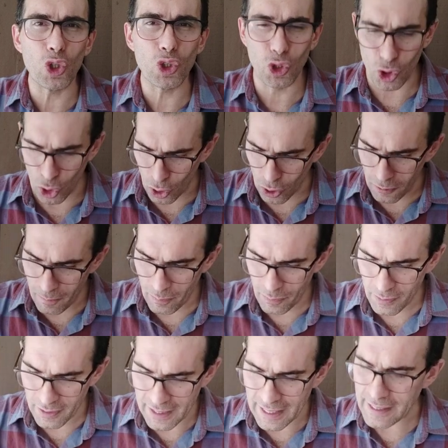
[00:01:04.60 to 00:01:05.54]
8.
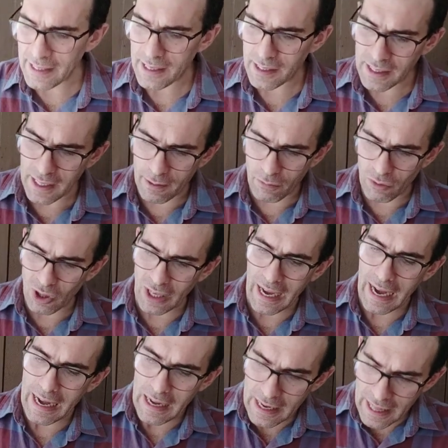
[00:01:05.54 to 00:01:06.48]
Dice así,
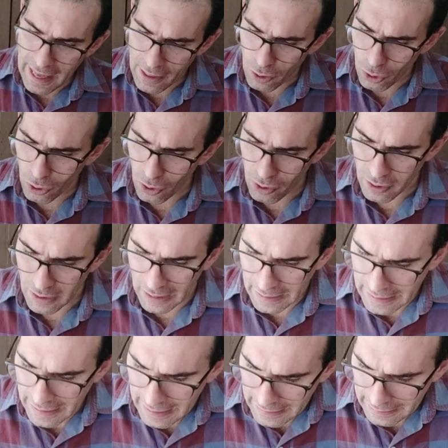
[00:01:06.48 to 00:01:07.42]
traslado
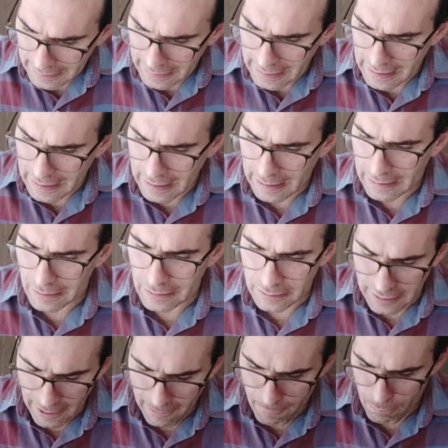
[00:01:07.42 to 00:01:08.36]
del arca
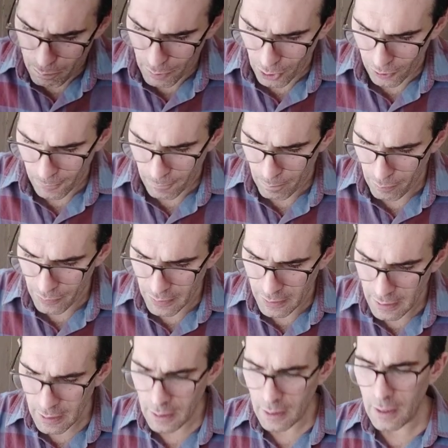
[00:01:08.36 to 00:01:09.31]
al templo.
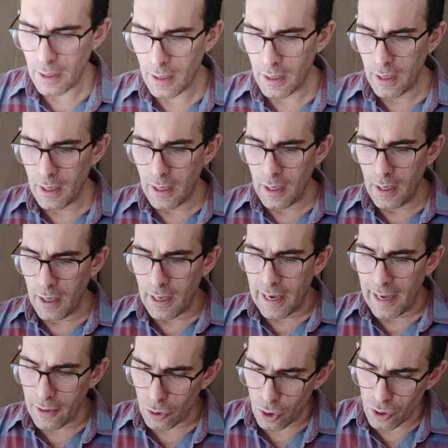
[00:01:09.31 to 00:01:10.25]

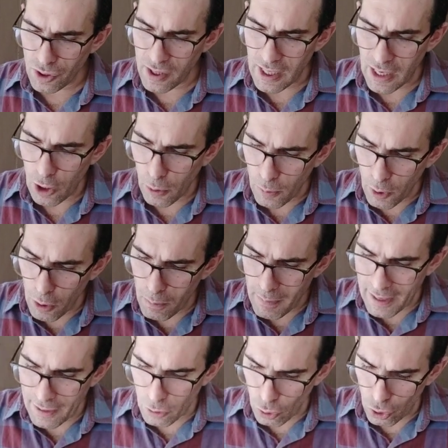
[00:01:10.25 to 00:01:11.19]
Entonces
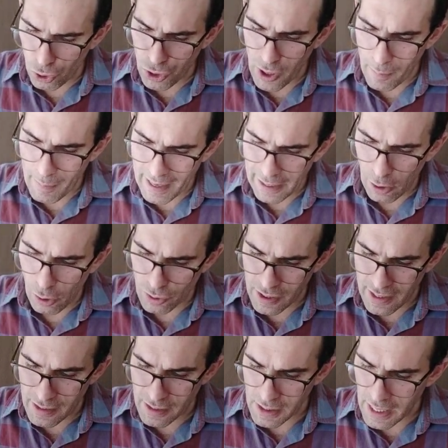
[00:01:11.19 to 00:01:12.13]
Salomón mandó llamar a
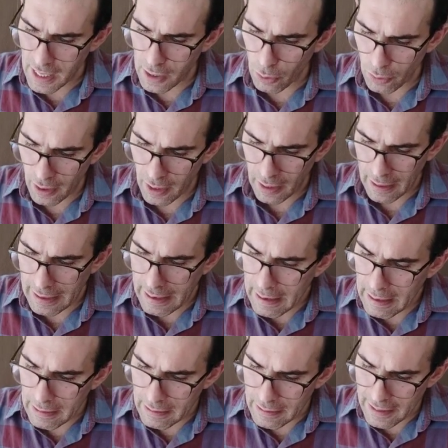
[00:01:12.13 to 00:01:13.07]
los ancianos de
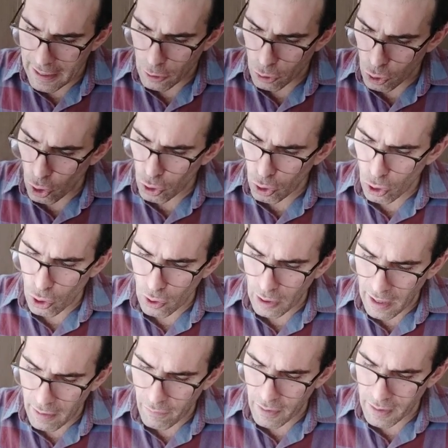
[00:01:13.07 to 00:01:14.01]
Israel y a todos
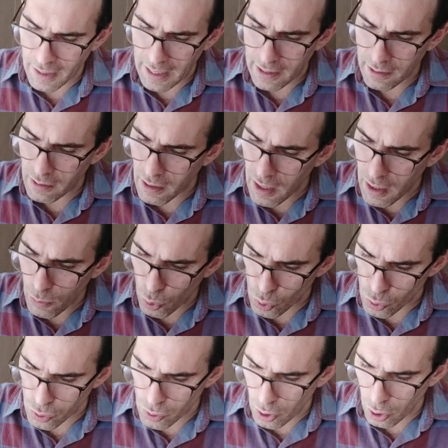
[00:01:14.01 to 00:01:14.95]
los jefes de las
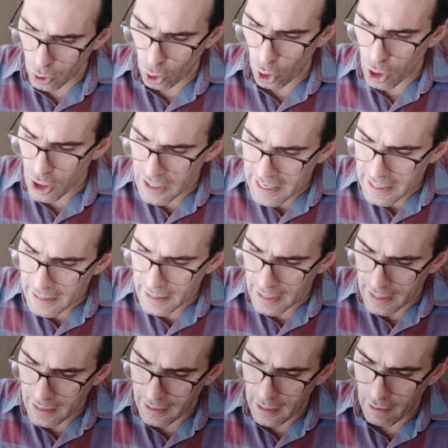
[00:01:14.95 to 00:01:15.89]
tribus, los
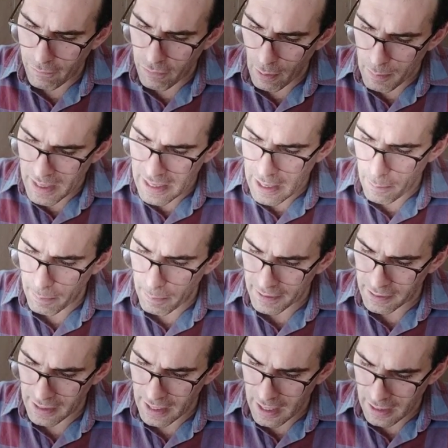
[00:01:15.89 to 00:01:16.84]
líderes de las familias
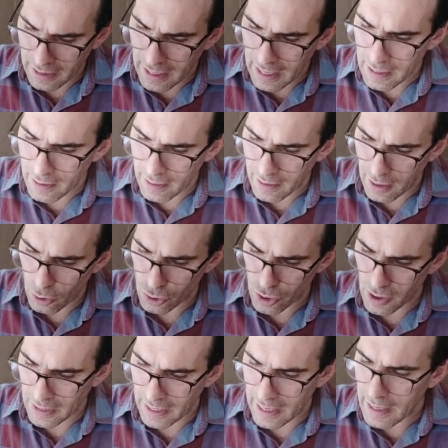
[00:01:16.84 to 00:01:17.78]
patriarcales de
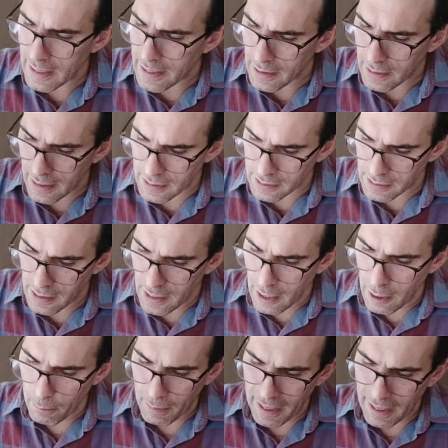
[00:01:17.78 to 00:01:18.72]
los israelitas,
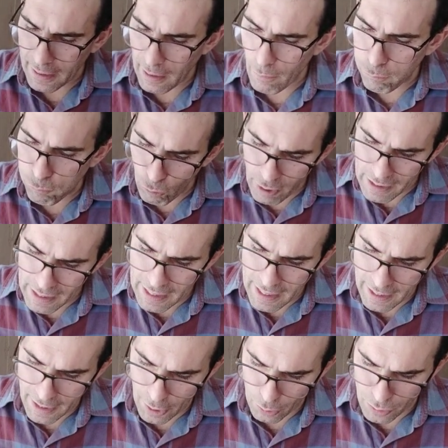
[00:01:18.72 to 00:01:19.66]
para que fueran
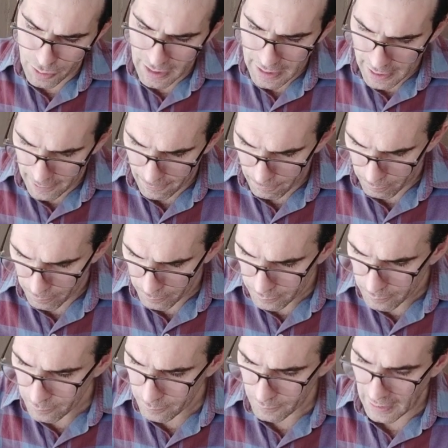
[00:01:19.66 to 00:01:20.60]
a
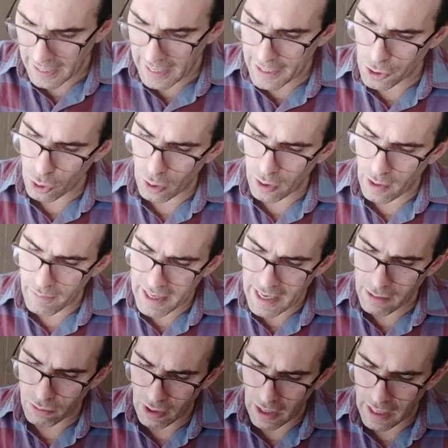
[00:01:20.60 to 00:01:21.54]
Jerusalén. Ellos
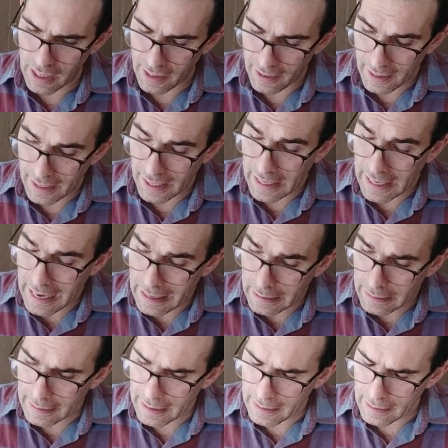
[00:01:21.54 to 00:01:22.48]
debían trasladar el
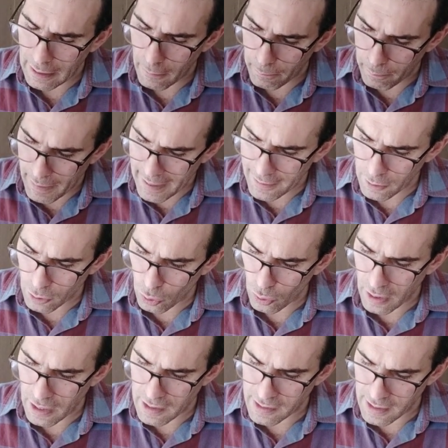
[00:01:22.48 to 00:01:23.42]
arca del
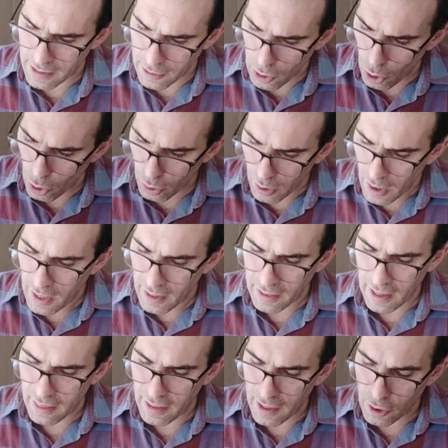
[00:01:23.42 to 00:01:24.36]
pacto del Señor
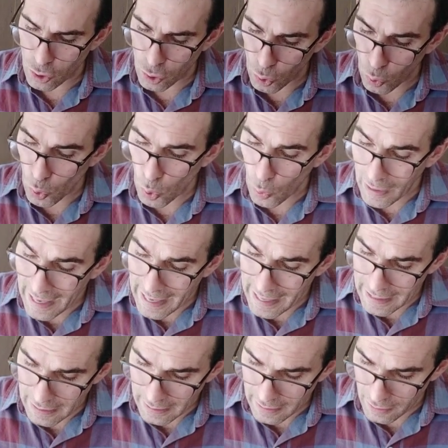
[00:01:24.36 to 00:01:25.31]
desde su
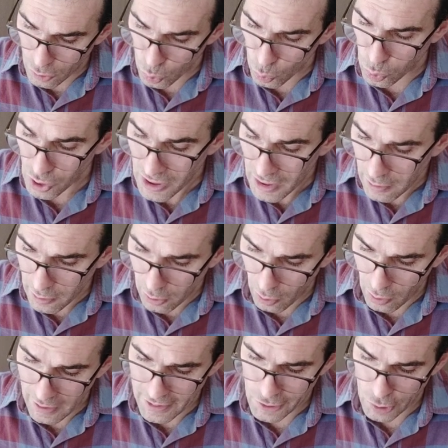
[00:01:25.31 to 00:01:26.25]
lugar, su
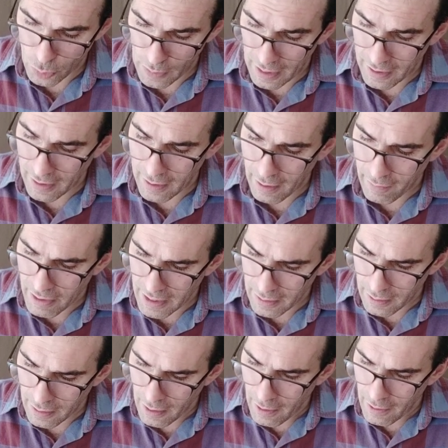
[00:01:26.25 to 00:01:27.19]
sitio en la ciudad de
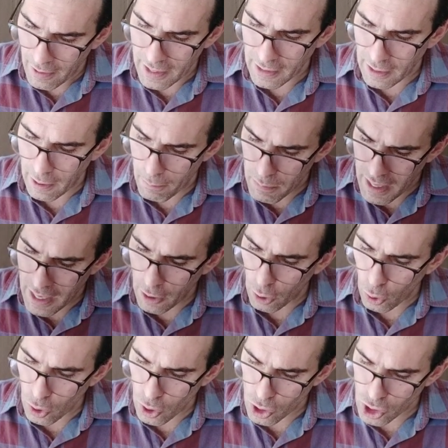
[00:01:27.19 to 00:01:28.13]
David, y
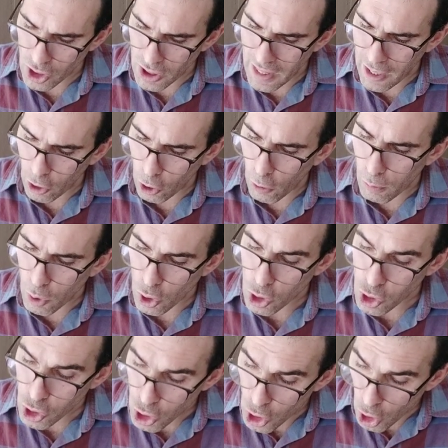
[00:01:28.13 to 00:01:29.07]
también conocida
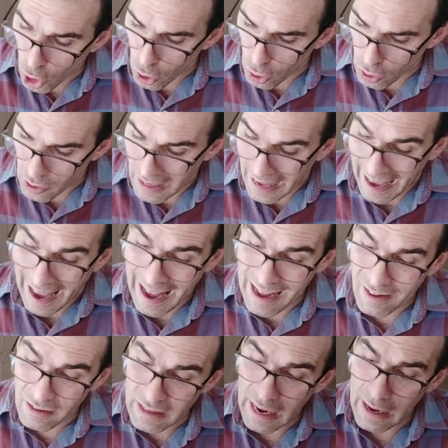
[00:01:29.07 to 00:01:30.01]
como Sión,
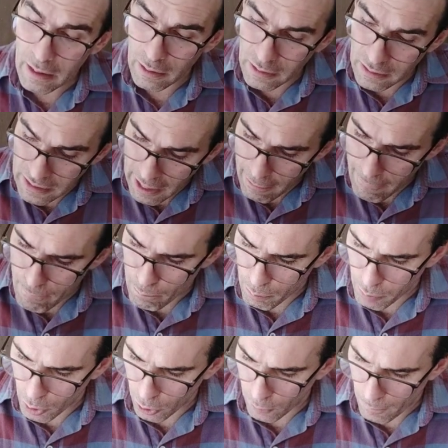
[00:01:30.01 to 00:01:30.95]
hasta el
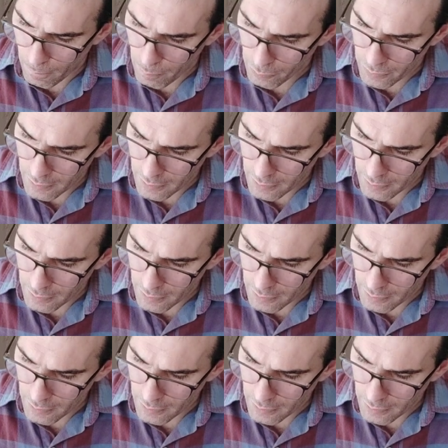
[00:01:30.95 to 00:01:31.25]
templo,